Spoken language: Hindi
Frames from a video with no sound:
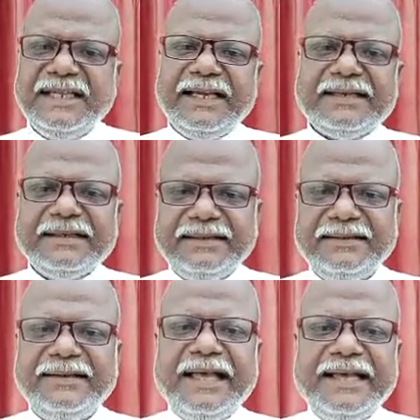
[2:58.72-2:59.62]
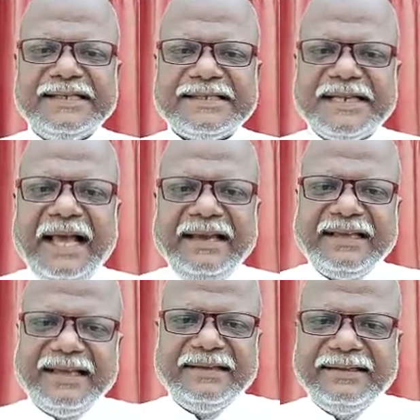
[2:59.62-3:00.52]
एक नए स्टाइल
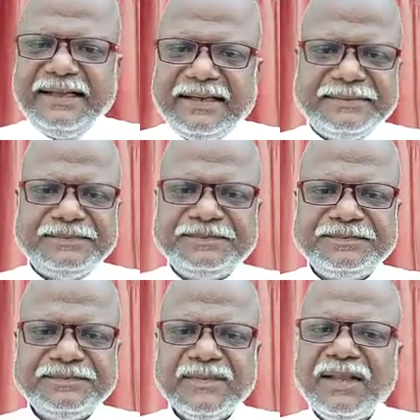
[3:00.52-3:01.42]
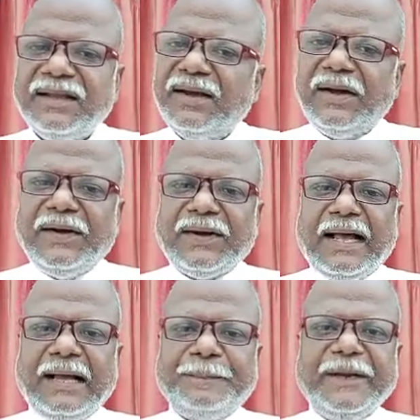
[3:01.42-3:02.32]
के अंदर और
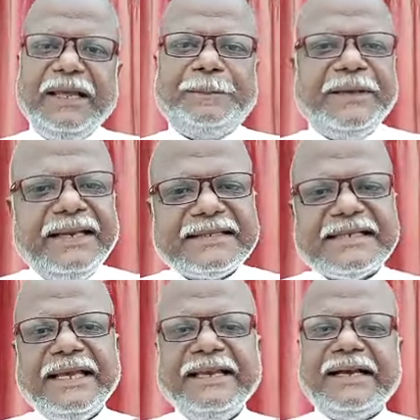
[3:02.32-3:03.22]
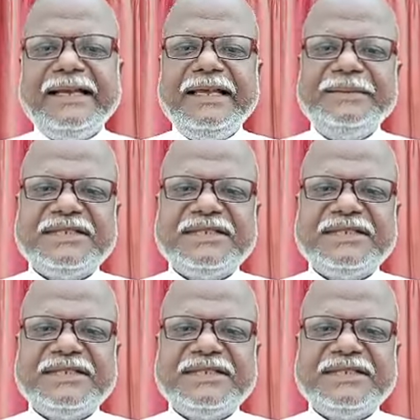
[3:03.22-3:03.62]
आपने फिर से इन गरीब